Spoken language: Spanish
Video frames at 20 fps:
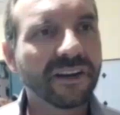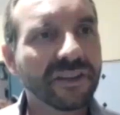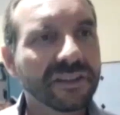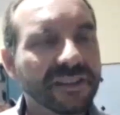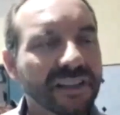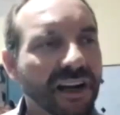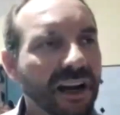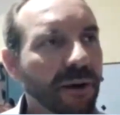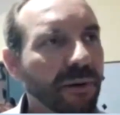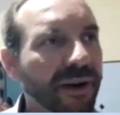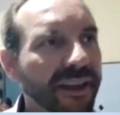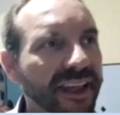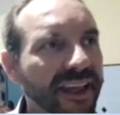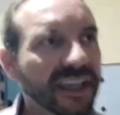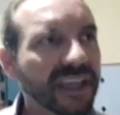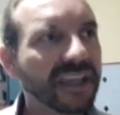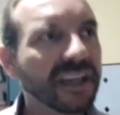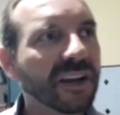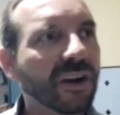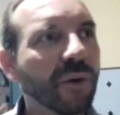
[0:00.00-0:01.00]
Este, la verdad
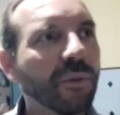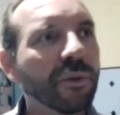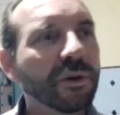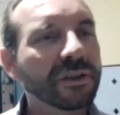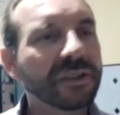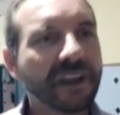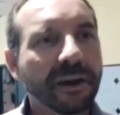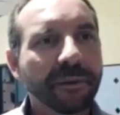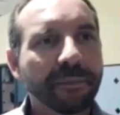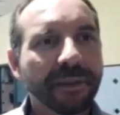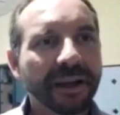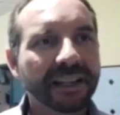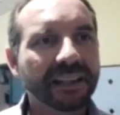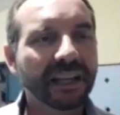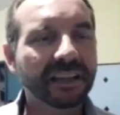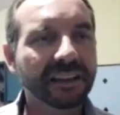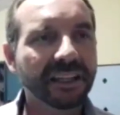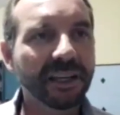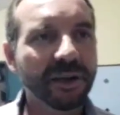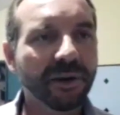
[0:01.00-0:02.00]
que con muchas
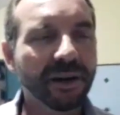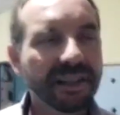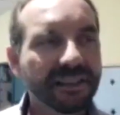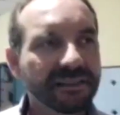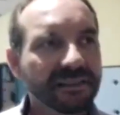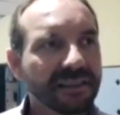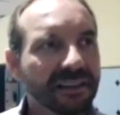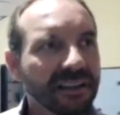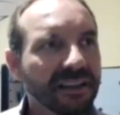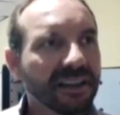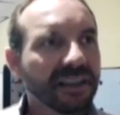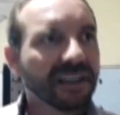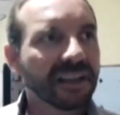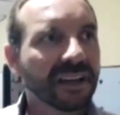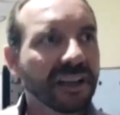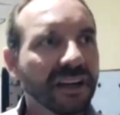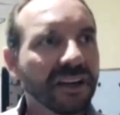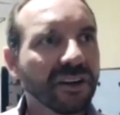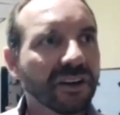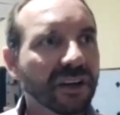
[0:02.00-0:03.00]
expectativas,
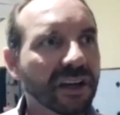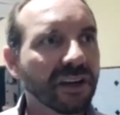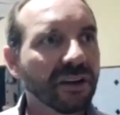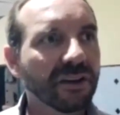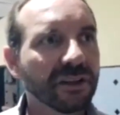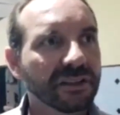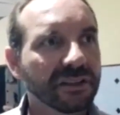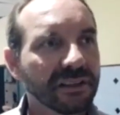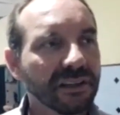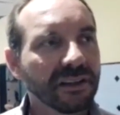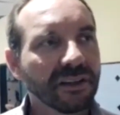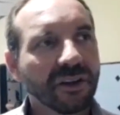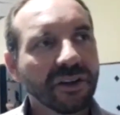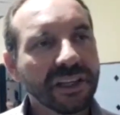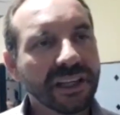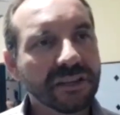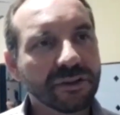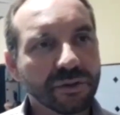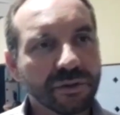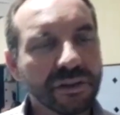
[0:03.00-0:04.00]
creo que hoy,
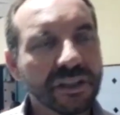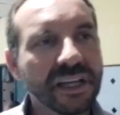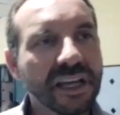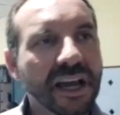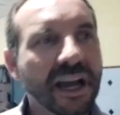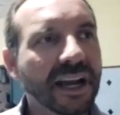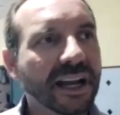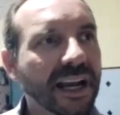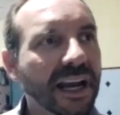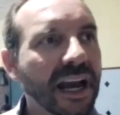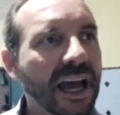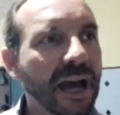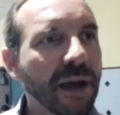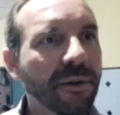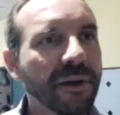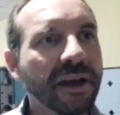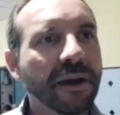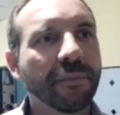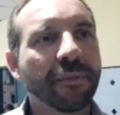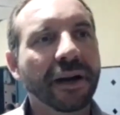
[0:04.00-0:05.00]
es un día
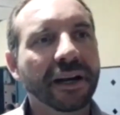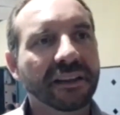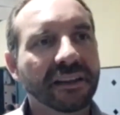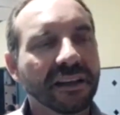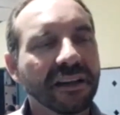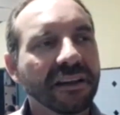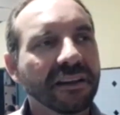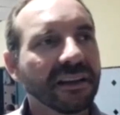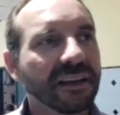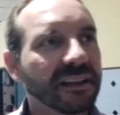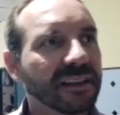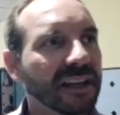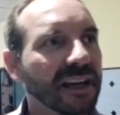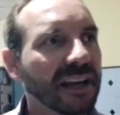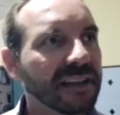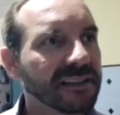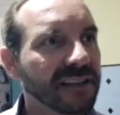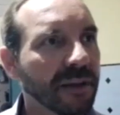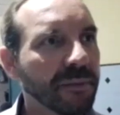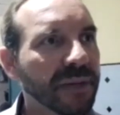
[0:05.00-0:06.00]
clave a partir de este
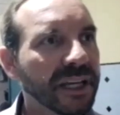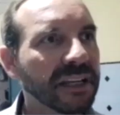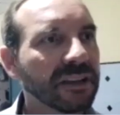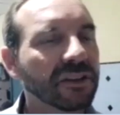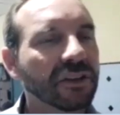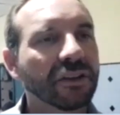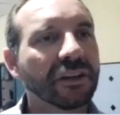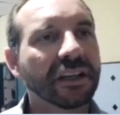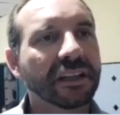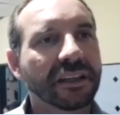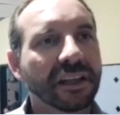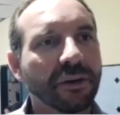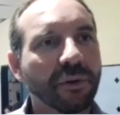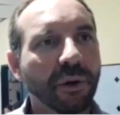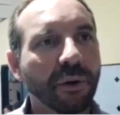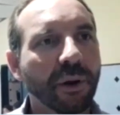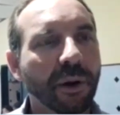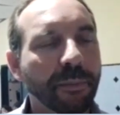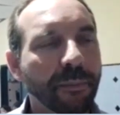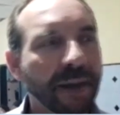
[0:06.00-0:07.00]
lanzamiento, de este
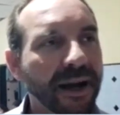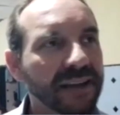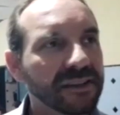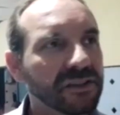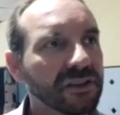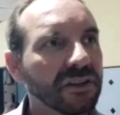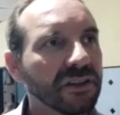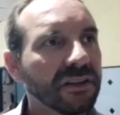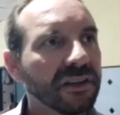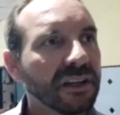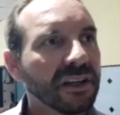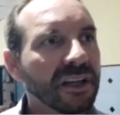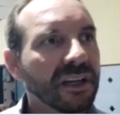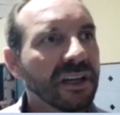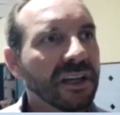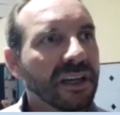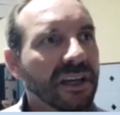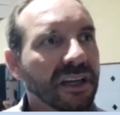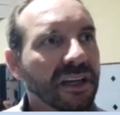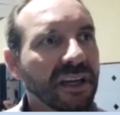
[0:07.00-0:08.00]
nuevo espacio,
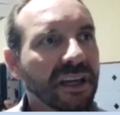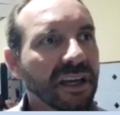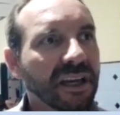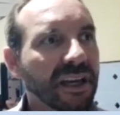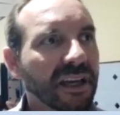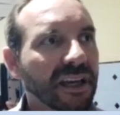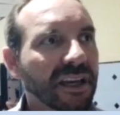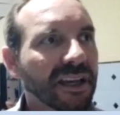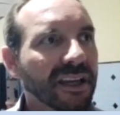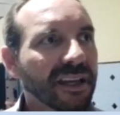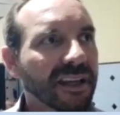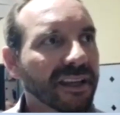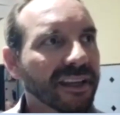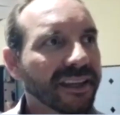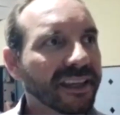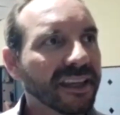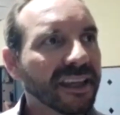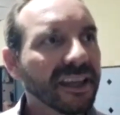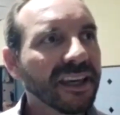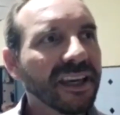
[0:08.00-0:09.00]
eh,
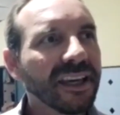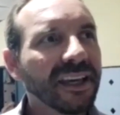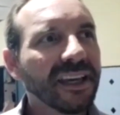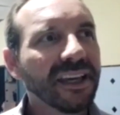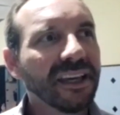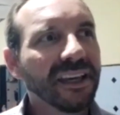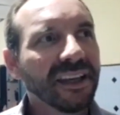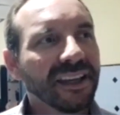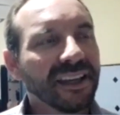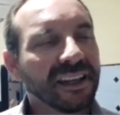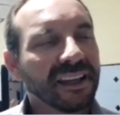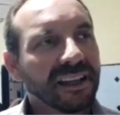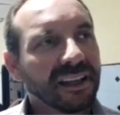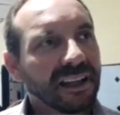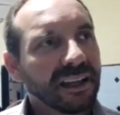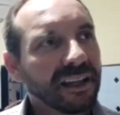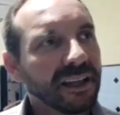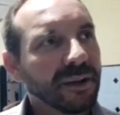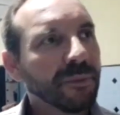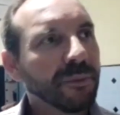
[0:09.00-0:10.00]
que
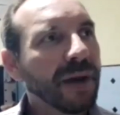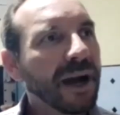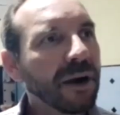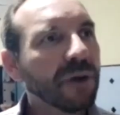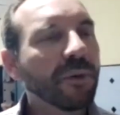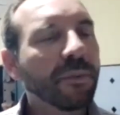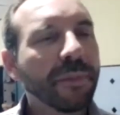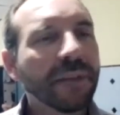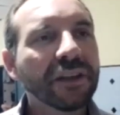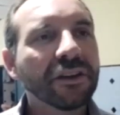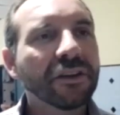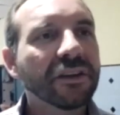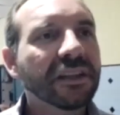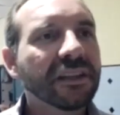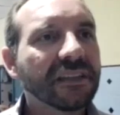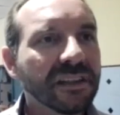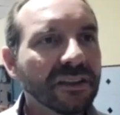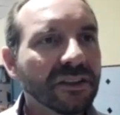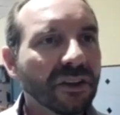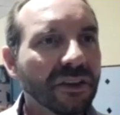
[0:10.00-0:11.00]
eh, va agrupando
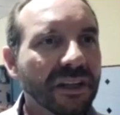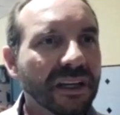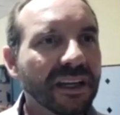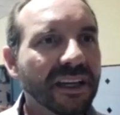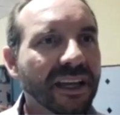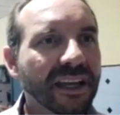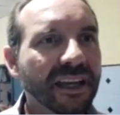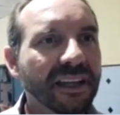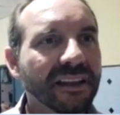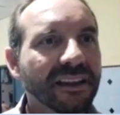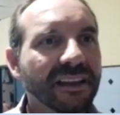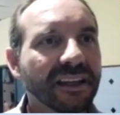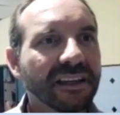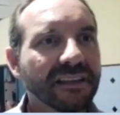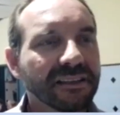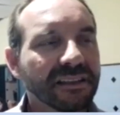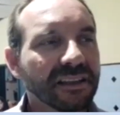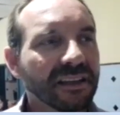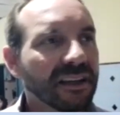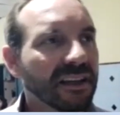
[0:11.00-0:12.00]
distintos
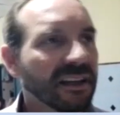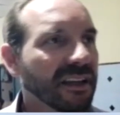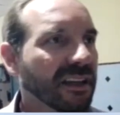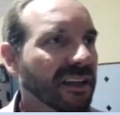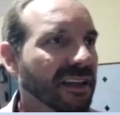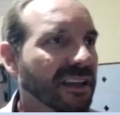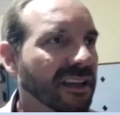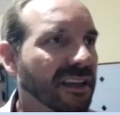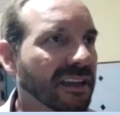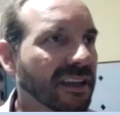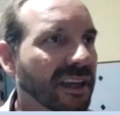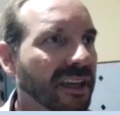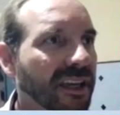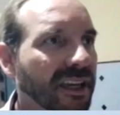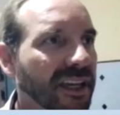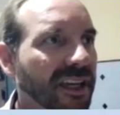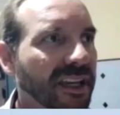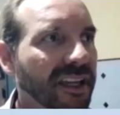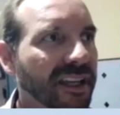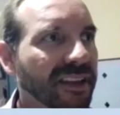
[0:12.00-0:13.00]
dirigentes
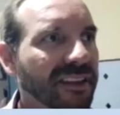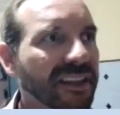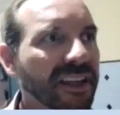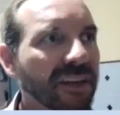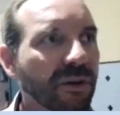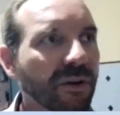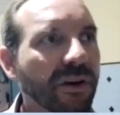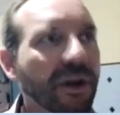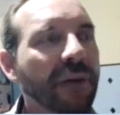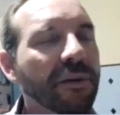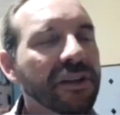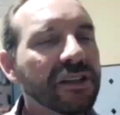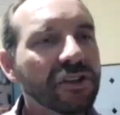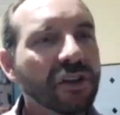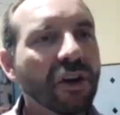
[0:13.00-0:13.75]
que tienen una visión